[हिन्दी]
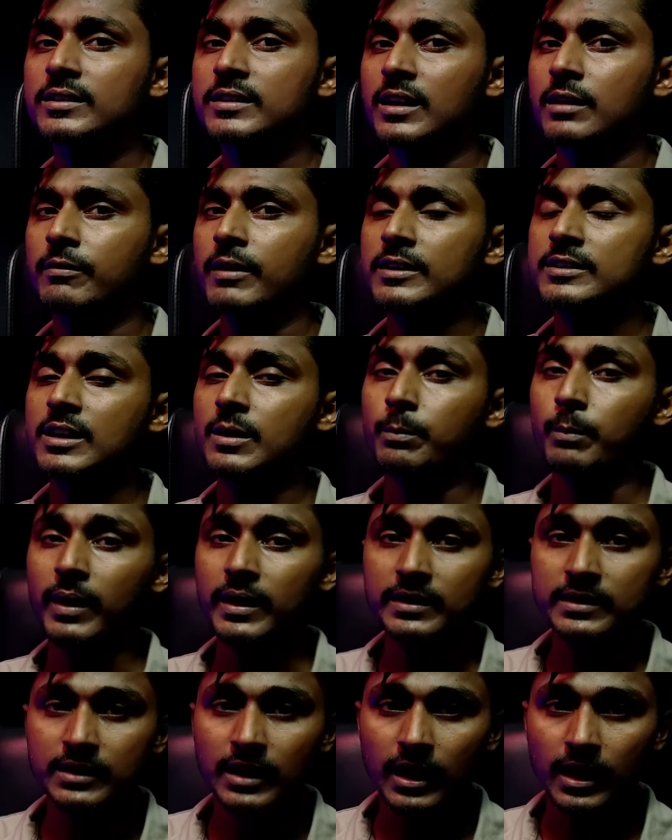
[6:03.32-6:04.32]
का दरवाजा
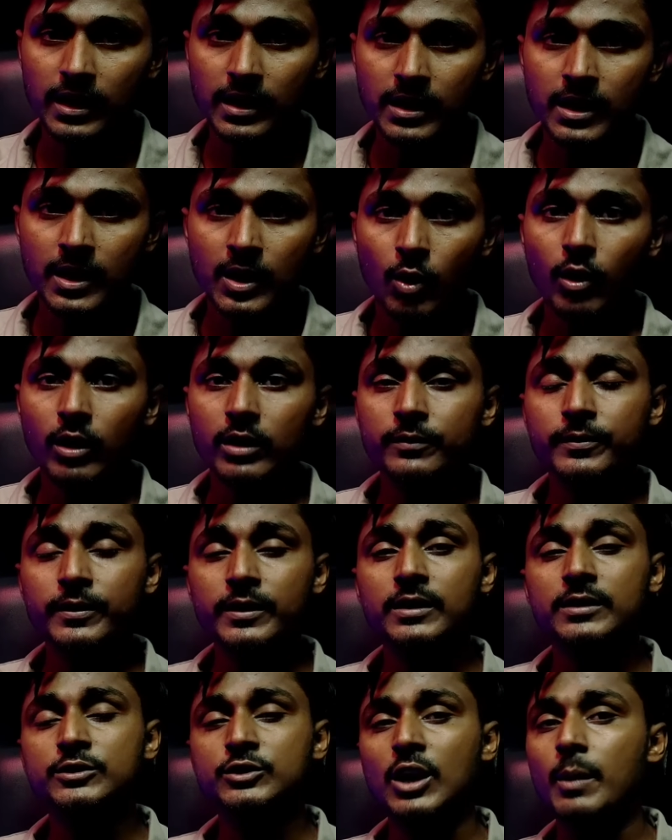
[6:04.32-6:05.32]
बंद था और
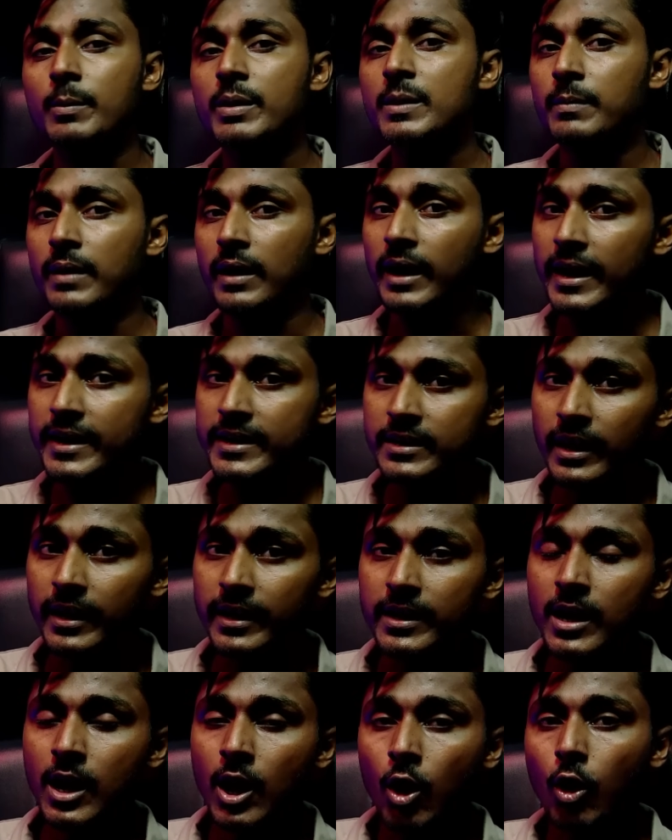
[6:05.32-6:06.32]
फिर चाबी मंगाई
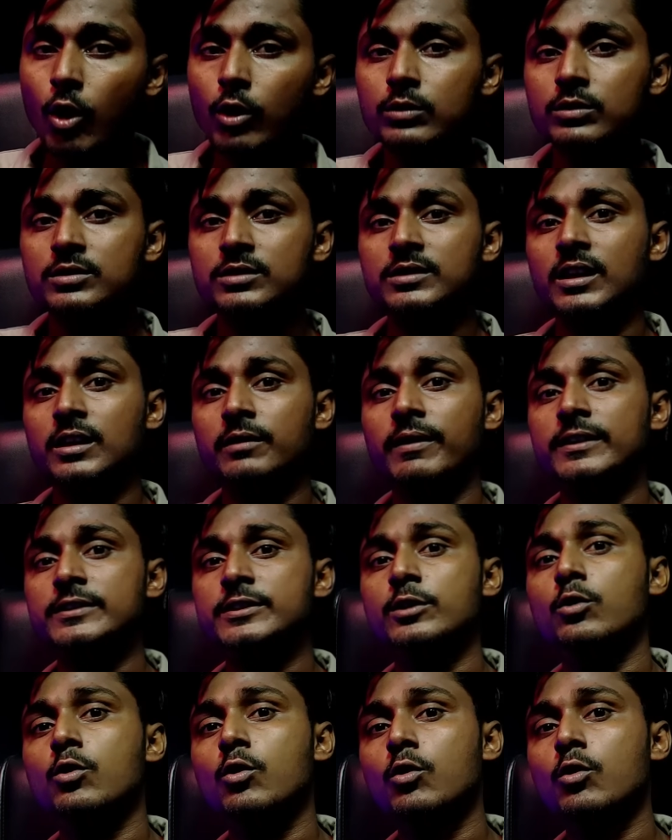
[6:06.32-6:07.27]
गई और उस दरवाजे